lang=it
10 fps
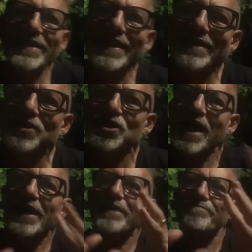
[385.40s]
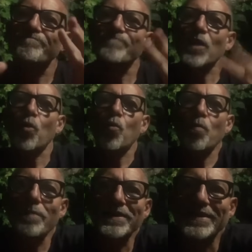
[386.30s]
a lanciare un
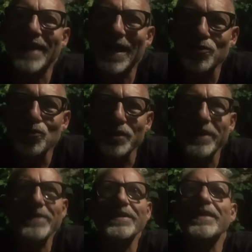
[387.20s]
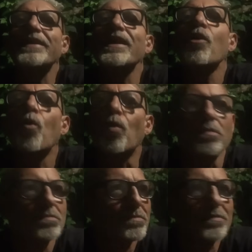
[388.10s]
messaggio della serie oh,
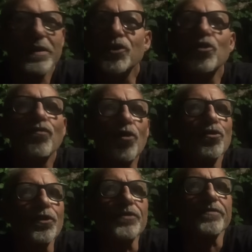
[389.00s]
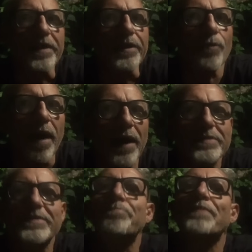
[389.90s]
io voglio restare qua,
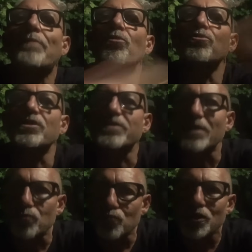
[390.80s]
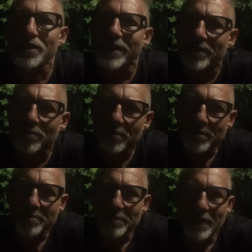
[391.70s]
sappiamo cosa sta succedendo
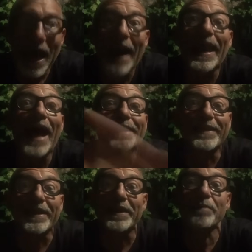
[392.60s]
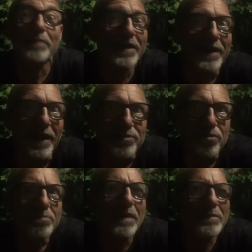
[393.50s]
a latere nel mercato,
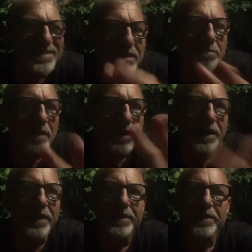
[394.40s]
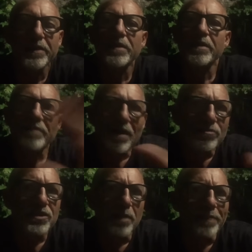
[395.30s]
ma mi sembra che la
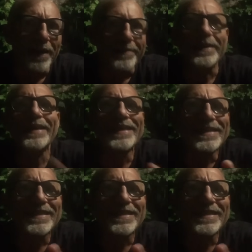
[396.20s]
voce da una parte e Chiesa